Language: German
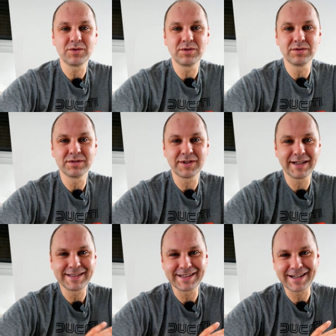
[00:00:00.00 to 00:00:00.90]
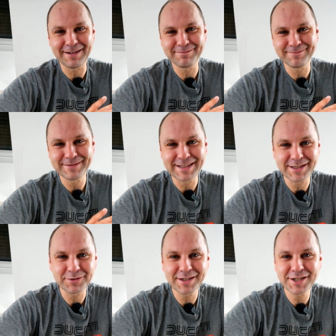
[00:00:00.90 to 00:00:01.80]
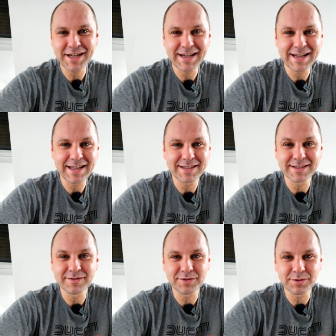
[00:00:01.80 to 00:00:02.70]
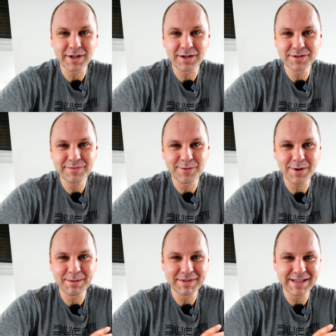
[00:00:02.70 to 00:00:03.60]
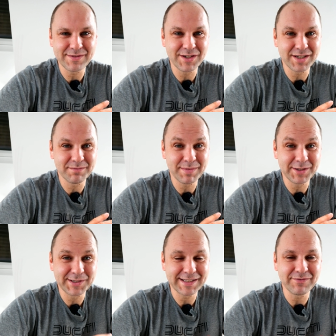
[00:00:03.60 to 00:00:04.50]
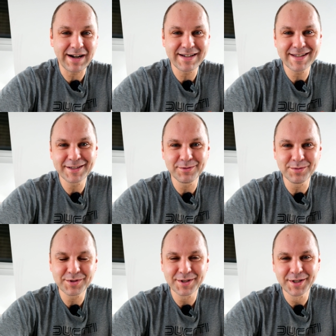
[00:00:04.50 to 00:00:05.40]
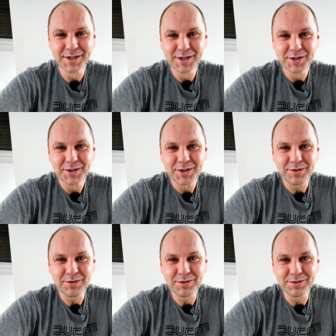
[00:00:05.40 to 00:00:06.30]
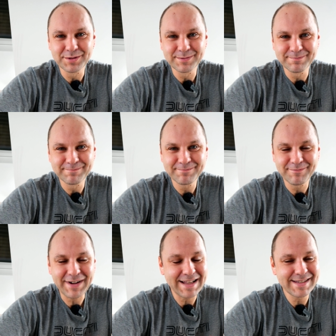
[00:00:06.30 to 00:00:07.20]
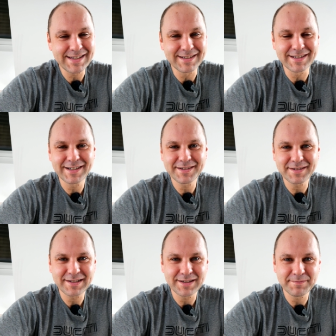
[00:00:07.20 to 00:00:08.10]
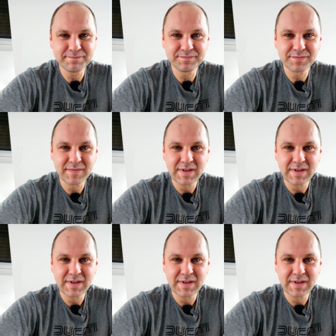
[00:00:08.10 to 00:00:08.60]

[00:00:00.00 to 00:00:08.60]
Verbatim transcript: und heute kam der Sonnenschein gleich in der Früh raus. Vögel haben gezwitschert, bin durch den Wald gedüst und Wahnsinn, ja. Ähm,